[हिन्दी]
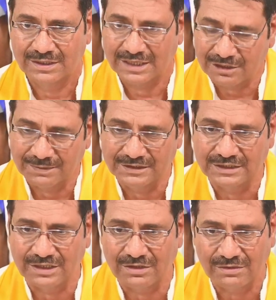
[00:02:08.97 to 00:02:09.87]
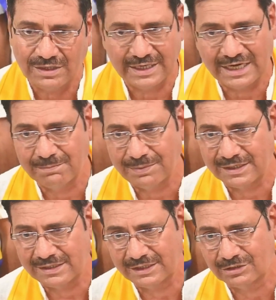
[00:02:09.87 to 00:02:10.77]
गठबंधन को और आम
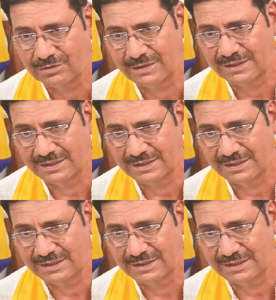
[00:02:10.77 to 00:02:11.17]
पार्टी को ज्वाइन